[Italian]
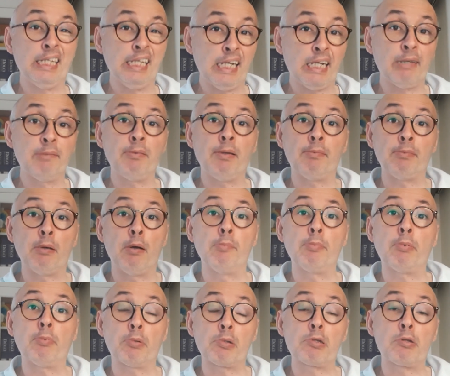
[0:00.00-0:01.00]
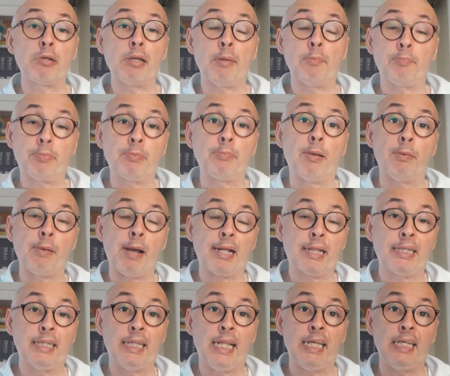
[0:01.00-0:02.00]
Ieri vi abbiamo proposto la prima
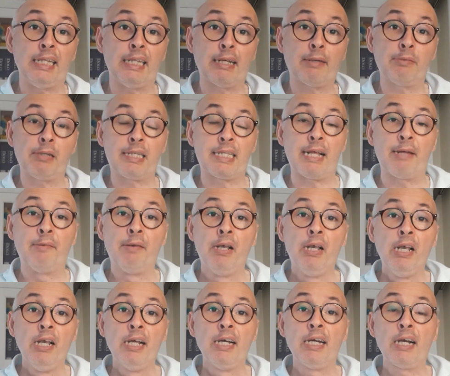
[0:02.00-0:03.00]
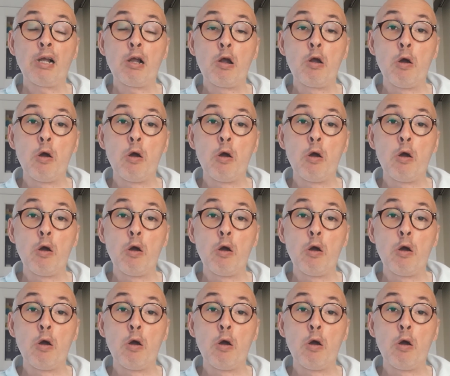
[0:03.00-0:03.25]
parte dell'intervista eh,